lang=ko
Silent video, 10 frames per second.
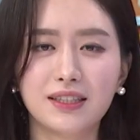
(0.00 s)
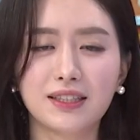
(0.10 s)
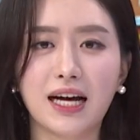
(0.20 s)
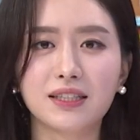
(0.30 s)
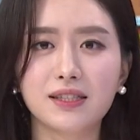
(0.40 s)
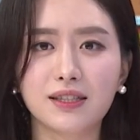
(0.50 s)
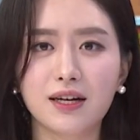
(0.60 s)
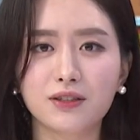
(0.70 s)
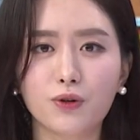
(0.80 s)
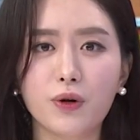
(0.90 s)

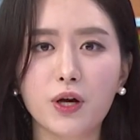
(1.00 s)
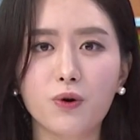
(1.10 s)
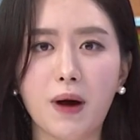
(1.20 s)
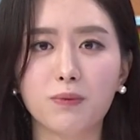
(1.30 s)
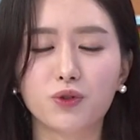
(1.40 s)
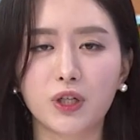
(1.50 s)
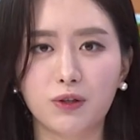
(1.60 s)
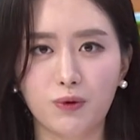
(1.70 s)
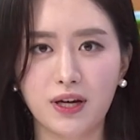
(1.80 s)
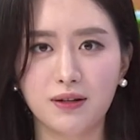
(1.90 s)
사실상 철회로
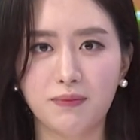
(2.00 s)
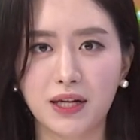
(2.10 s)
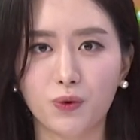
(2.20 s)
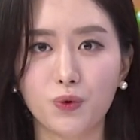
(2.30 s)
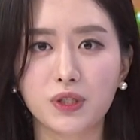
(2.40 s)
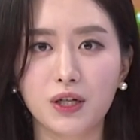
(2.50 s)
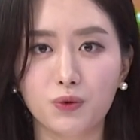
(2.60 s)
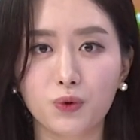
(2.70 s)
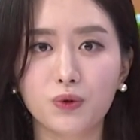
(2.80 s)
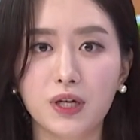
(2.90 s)
마무리된 만 5세
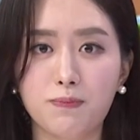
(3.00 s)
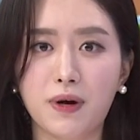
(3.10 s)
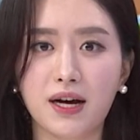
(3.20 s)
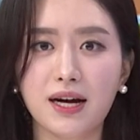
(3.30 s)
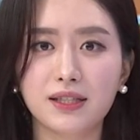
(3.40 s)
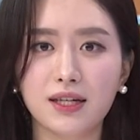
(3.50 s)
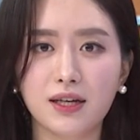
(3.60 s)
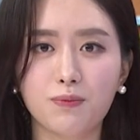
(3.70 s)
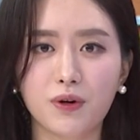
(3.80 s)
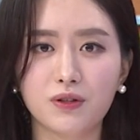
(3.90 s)
초등 입학 학제
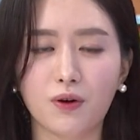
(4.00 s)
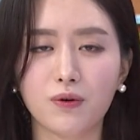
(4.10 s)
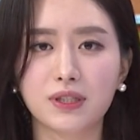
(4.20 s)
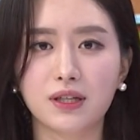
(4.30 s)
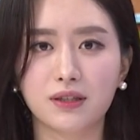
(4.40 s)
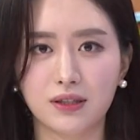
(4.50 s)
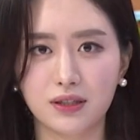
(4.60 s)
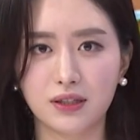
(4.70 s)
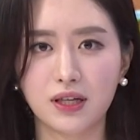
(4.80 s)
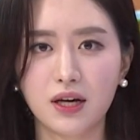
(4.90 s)
개편
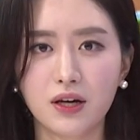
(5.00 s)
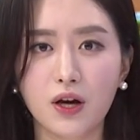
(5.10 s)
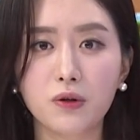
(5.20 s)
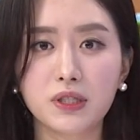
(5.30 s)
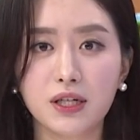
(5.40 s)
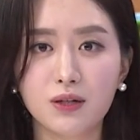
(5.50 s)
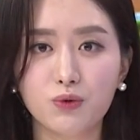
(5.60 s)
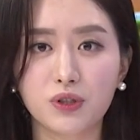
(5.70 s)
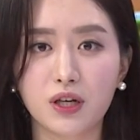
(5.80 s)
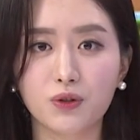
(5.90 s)
정책은 현실을
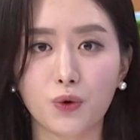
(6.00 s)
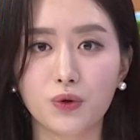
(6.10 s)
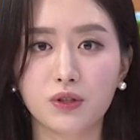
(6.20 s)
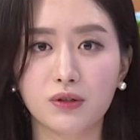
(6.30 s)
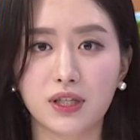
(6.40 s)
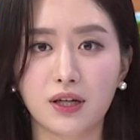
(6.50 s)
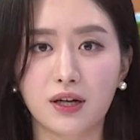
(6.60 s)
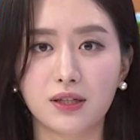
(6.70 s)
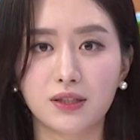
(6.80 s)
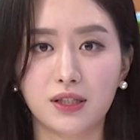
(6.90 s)
무시한 교육
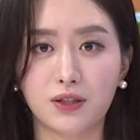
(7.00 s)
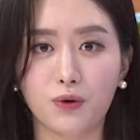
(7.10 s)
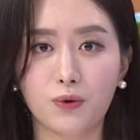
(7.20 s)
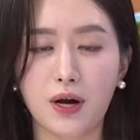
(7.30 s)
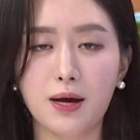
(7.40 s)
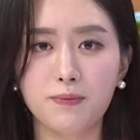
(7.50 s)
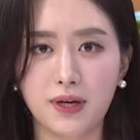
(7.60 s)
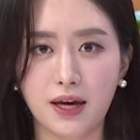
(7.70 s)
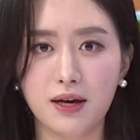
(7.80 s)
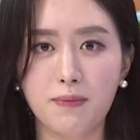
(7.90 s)
정책이라는 지적과
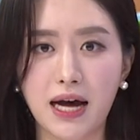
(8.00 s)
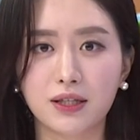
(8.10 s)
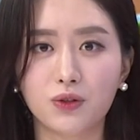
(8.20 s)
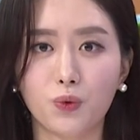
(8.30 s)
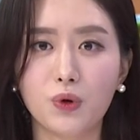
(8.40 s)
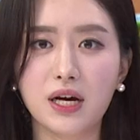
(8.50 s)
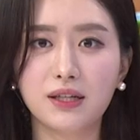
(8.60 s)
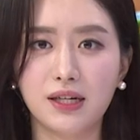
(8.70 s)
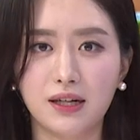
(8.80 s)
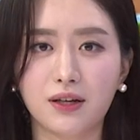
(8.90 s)
함께 많은
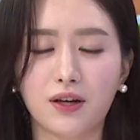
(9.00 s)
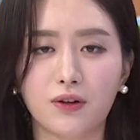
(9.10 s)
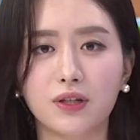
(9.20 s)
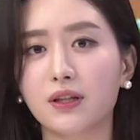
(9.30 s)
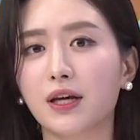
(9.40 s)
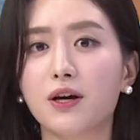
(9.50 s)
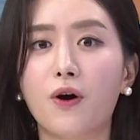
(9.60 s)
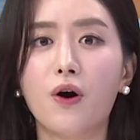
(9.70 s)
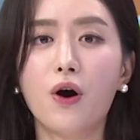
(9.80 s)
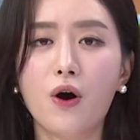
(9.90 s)
논란을 일으켰는데요.
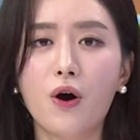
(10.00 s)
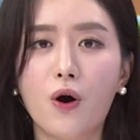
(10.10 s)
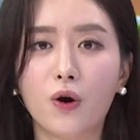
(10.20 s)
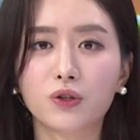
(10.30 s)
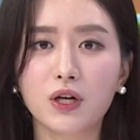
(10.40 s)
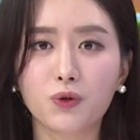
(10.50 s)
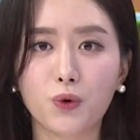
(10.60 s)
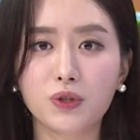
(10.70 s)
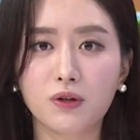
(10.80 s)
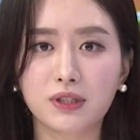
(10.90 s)
어떠한
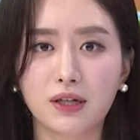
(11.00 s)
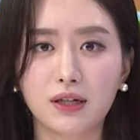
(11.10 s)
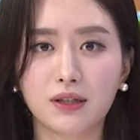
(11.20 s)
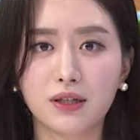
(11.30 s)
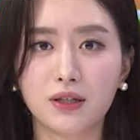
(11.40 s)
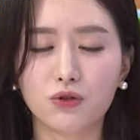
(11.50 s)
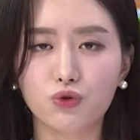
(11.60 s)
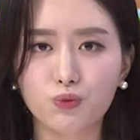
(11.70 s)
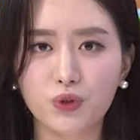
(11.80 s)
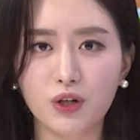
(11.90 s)
교육 정책이든
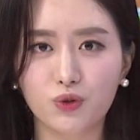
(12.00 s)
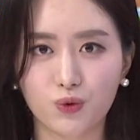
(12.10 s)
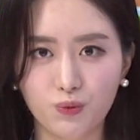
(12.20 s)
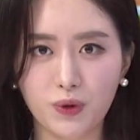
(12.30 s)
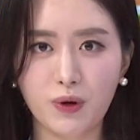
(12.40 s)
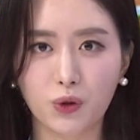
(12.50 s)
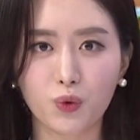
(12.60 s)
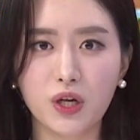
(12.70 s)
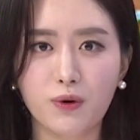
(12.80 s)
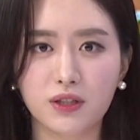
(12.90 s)
충분한 준비와
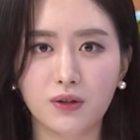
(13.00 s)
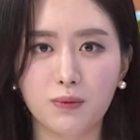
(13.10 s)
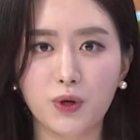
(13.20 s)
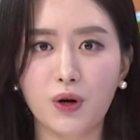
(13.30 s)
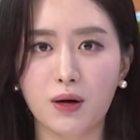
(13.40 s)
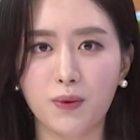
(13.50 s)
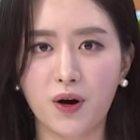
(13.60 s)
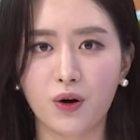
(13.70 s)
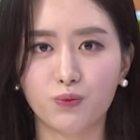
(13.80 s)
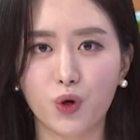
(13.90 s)
논의 과정이 필요하며
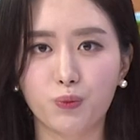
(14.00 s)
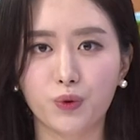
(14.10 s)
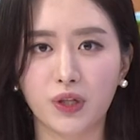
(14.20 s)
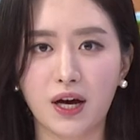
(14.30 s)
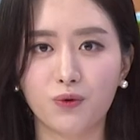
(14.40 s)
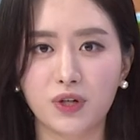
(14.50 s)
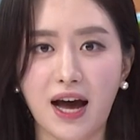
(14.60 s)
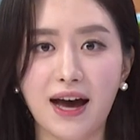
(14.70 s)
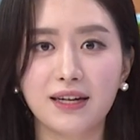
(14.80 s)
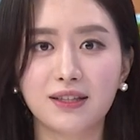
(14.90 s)
무엇보다 우리
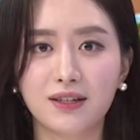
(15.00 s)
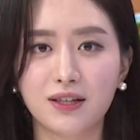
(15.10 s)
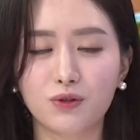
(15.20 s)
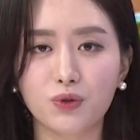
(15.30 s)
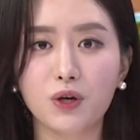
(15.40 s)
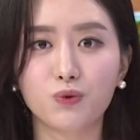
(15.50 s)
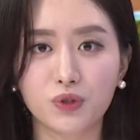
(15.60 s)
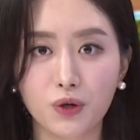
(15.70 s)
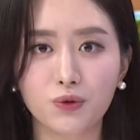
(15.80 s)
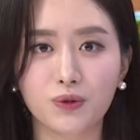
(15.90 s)
아이들을
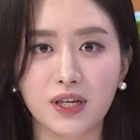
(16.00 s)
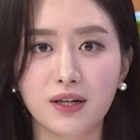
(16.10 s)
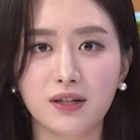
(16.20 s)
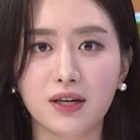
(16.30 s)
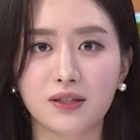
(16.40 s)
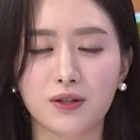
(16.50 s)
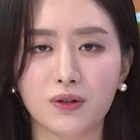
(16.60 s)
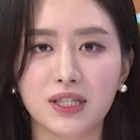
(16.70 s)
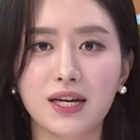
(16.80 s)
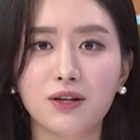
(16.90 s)
최우선으로 생각해서
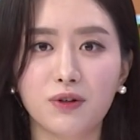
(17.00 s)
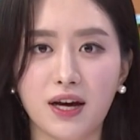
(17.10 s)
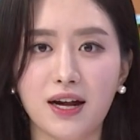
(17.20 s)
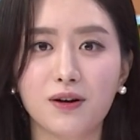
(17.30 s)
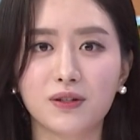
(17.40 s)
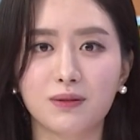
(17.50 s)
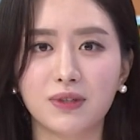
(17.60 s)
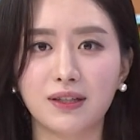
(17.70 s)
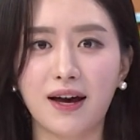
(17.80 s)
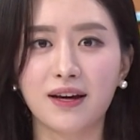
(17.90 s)
실행돼야 할
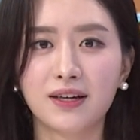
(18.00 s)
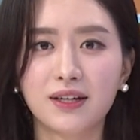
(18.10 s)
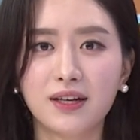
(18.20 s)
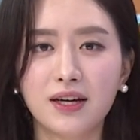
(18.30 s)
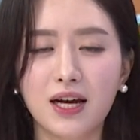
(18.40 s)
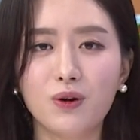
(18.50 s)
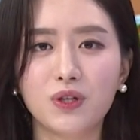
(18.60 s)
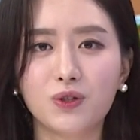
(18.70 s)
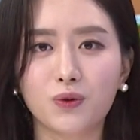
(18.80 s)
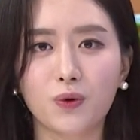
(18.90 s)
것입니다. 헬로
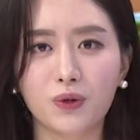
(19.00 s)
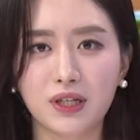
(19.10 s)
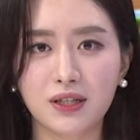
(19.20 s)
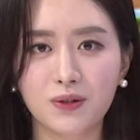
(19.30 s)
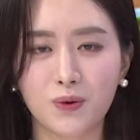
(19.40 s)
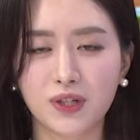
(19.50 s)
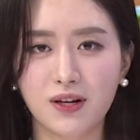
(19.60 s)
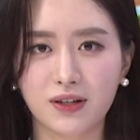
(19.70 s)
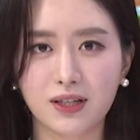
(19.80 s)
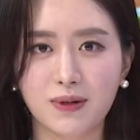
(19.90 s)
이슈 토크 오늘
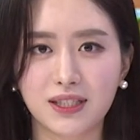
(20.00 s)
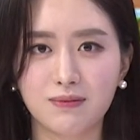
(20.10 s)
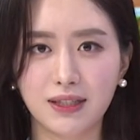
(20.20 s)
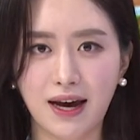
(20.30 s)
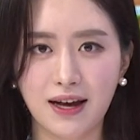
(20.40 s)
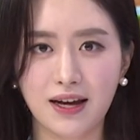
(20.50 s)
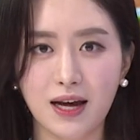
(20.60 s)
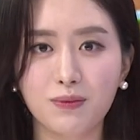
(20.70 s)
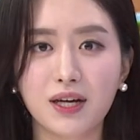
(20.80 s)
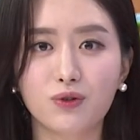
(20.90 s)
여기서 마칩니다.
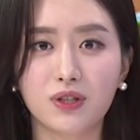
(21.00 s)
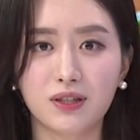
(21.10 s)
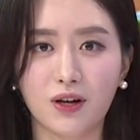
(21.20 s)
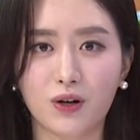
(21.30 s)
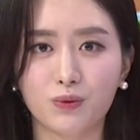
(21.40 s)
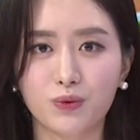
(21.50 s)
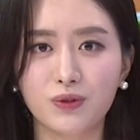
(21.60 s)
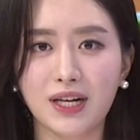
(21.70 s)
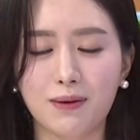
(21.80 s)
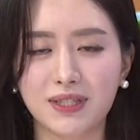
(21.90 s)
함께해 주신
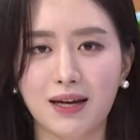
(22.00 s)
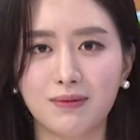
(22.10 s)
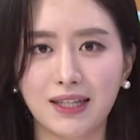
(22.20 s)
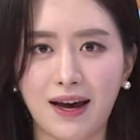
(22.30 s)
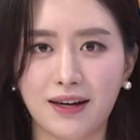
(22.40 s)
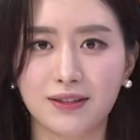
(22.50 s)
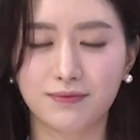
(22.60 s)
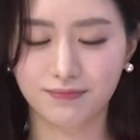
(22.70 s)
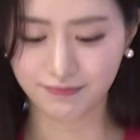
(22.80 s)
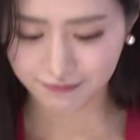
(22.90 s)
여러분
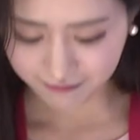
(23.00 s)
감사합니다.